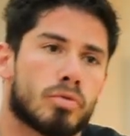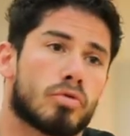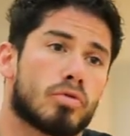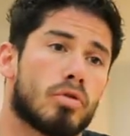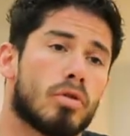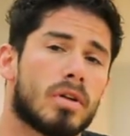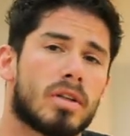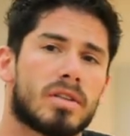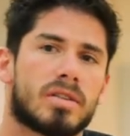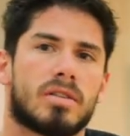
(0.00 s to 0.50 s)

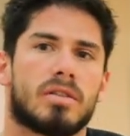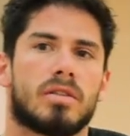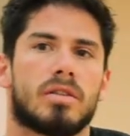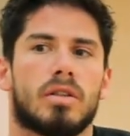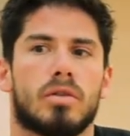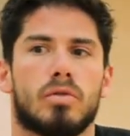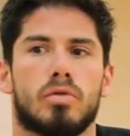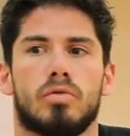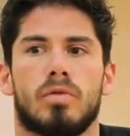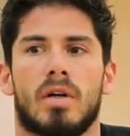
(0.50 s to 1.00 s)

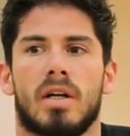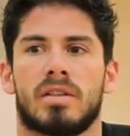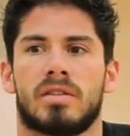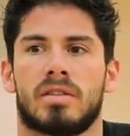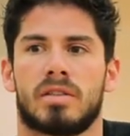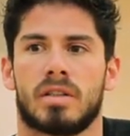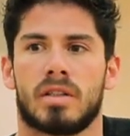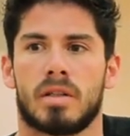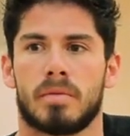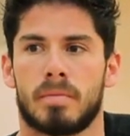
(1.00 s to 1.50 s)
Sonrasında
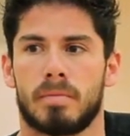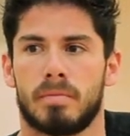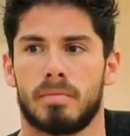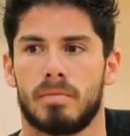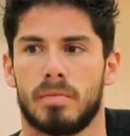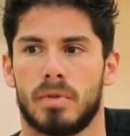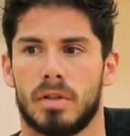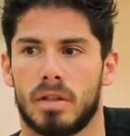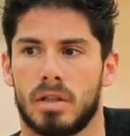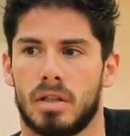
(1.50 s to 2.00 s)
üniversitede
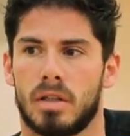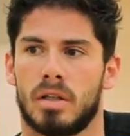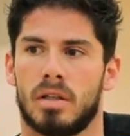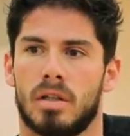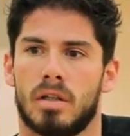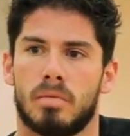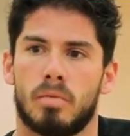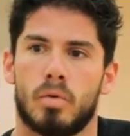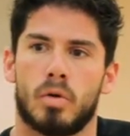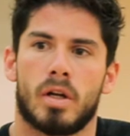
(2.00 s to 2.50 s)
e,
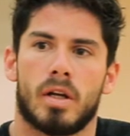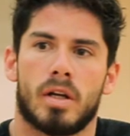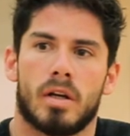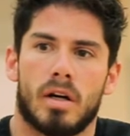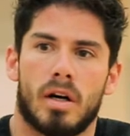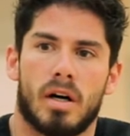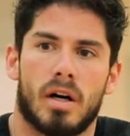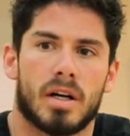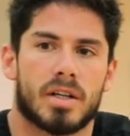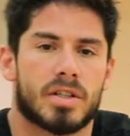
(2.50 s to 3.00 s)
böyle
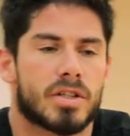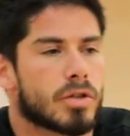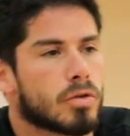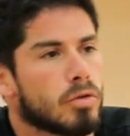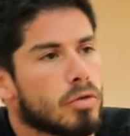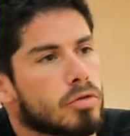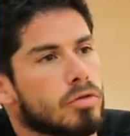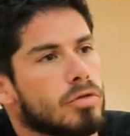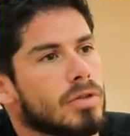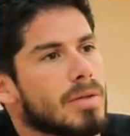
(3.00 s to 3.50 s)

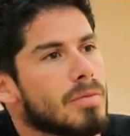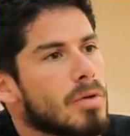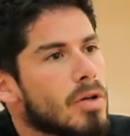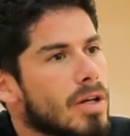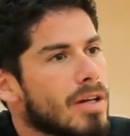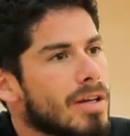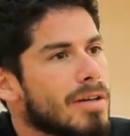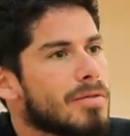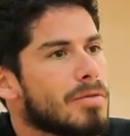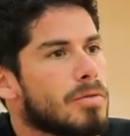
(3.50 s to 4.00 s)
harçlık olsun diye
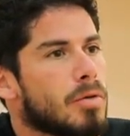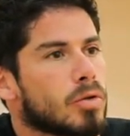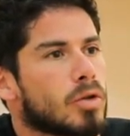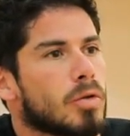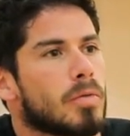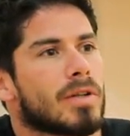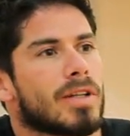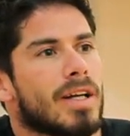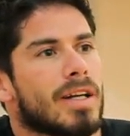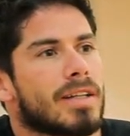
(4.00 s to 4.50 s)
böyle
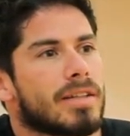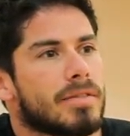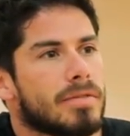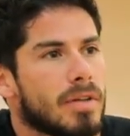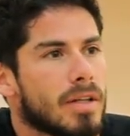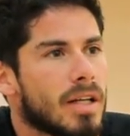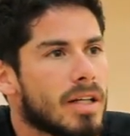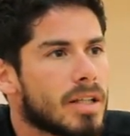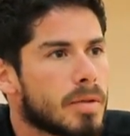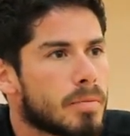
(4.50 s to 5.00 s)
foto modellik
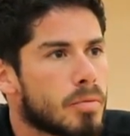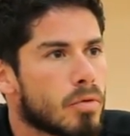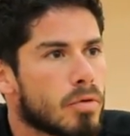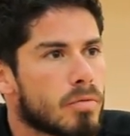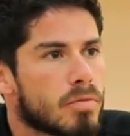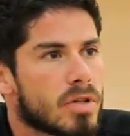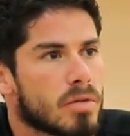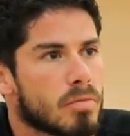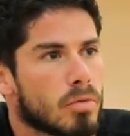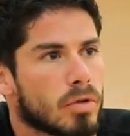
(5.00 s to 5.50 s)
falan
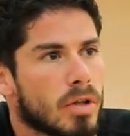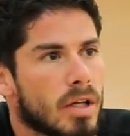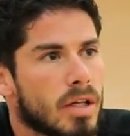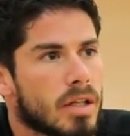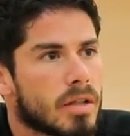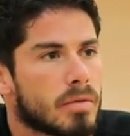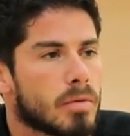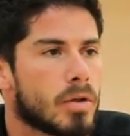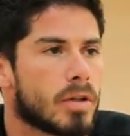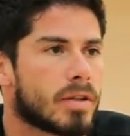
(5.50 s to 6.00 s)
yapıyordum. İşte
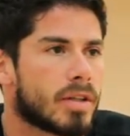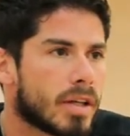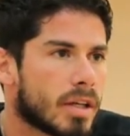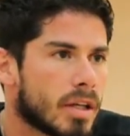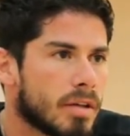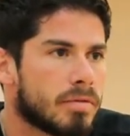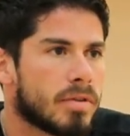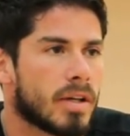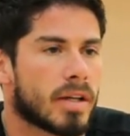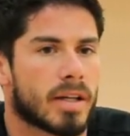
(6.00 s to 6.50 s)
modellik böyle
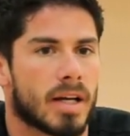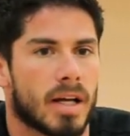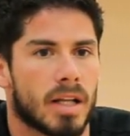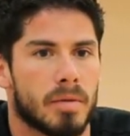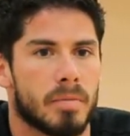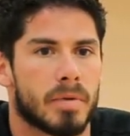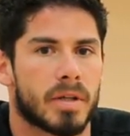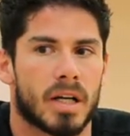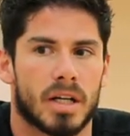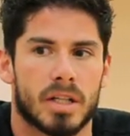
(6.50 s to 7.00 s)
teklifler
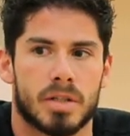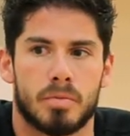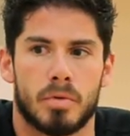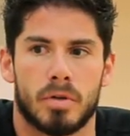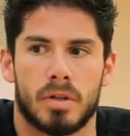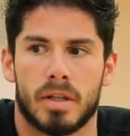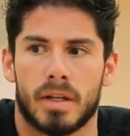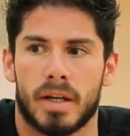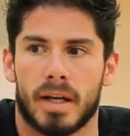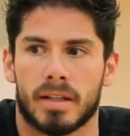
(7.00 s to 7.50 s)
geldi. Birkaç
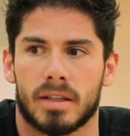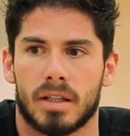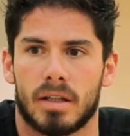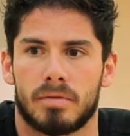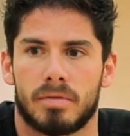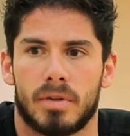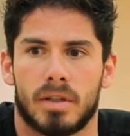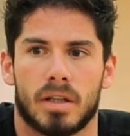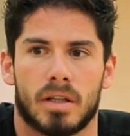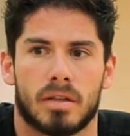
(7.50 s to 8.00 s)
böyle
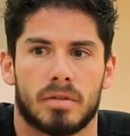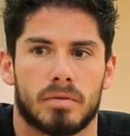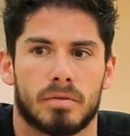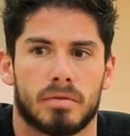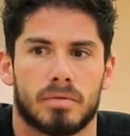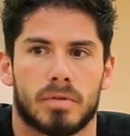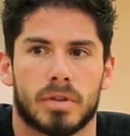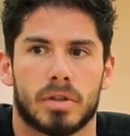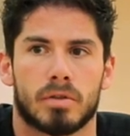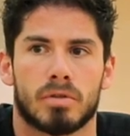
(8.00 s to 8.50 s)
reklam falan
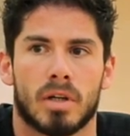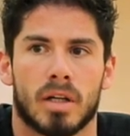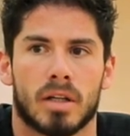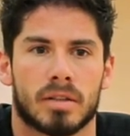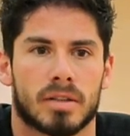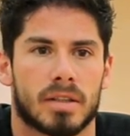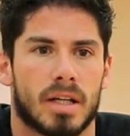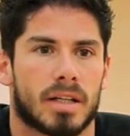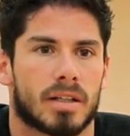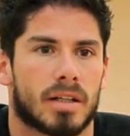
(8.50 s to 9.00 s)

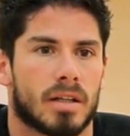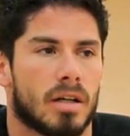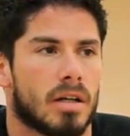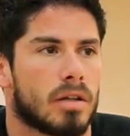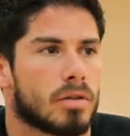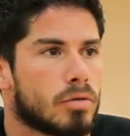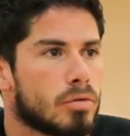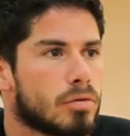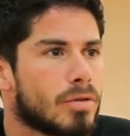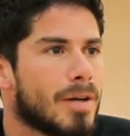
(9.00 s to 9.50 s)
figüranlık derken
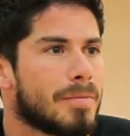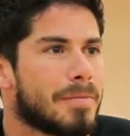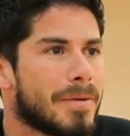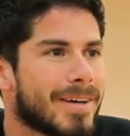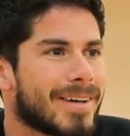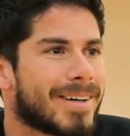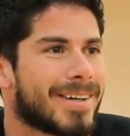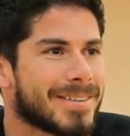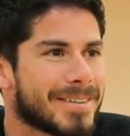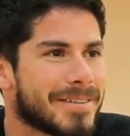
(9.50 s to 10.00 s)
Aa, güzel
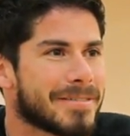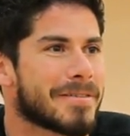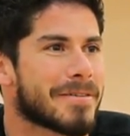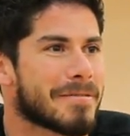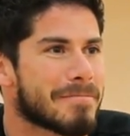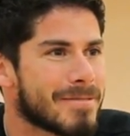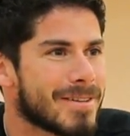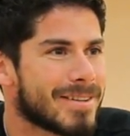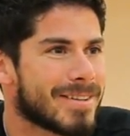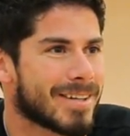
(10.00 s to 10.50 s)
para
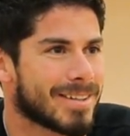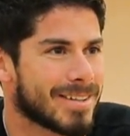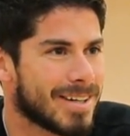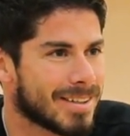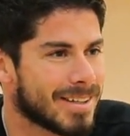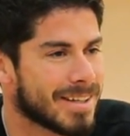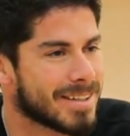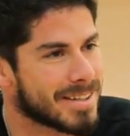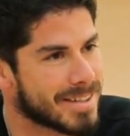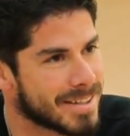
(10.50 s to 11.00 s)
kazanıyorum diye
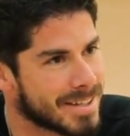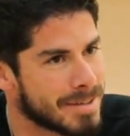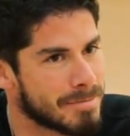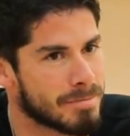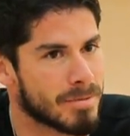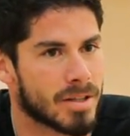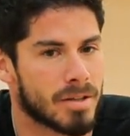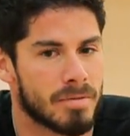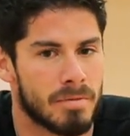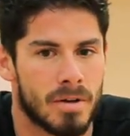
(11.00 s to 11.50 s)
tekrardan
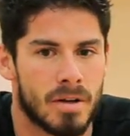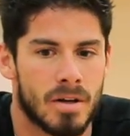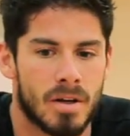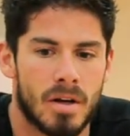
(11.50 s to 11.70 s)
gireyim dedim.